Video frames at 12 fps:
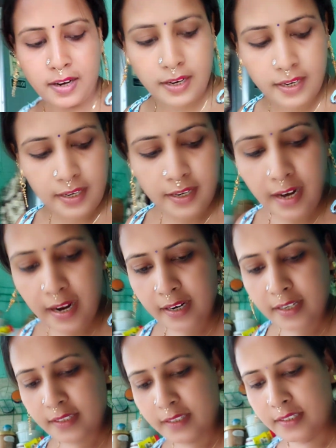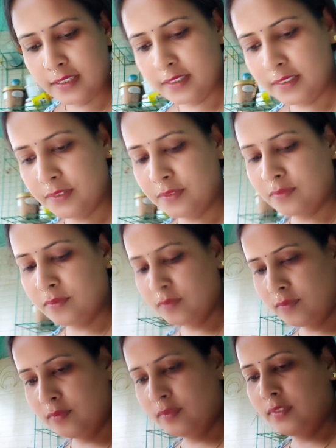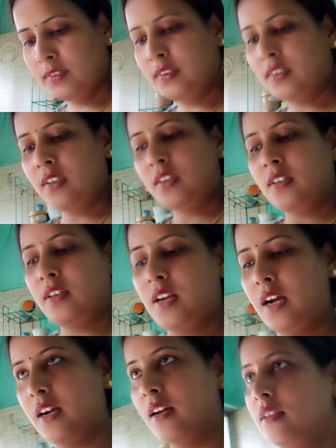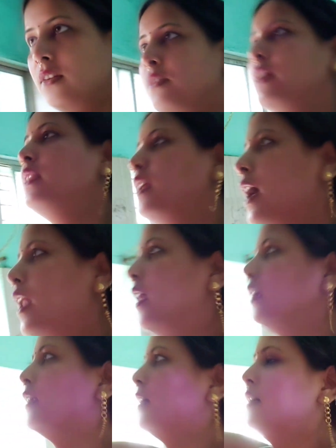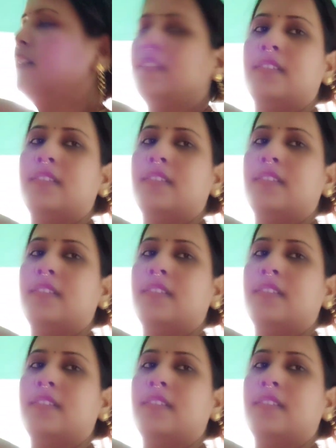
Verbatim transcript: আগে এটা ঢাকা দিয়ে দিই ঢাকা দেবার থালাটা